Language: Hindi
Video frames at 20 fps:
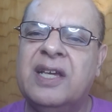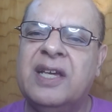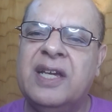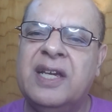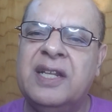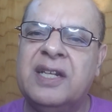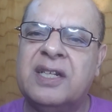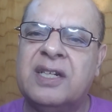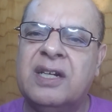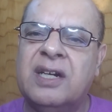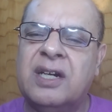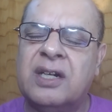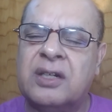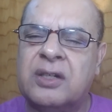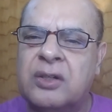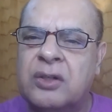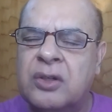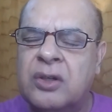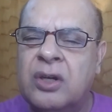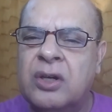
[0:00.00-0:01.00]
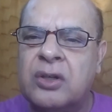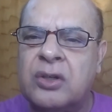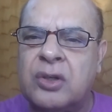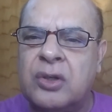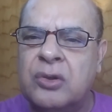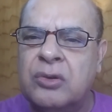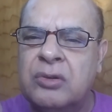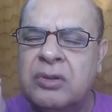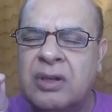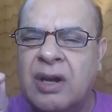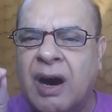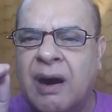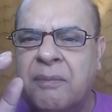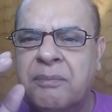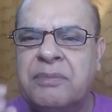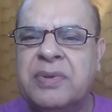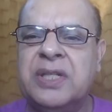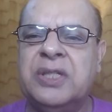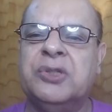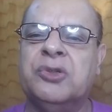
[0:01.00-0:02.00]
इनका खून
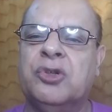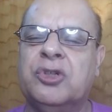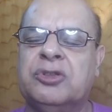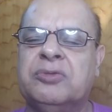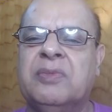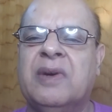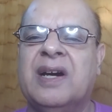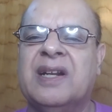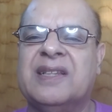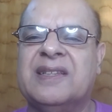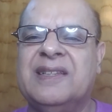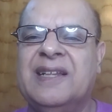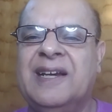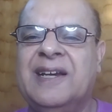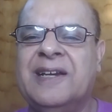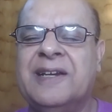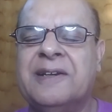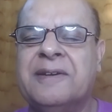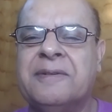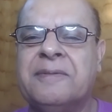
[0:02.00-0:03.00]
अब भी जोश मारता है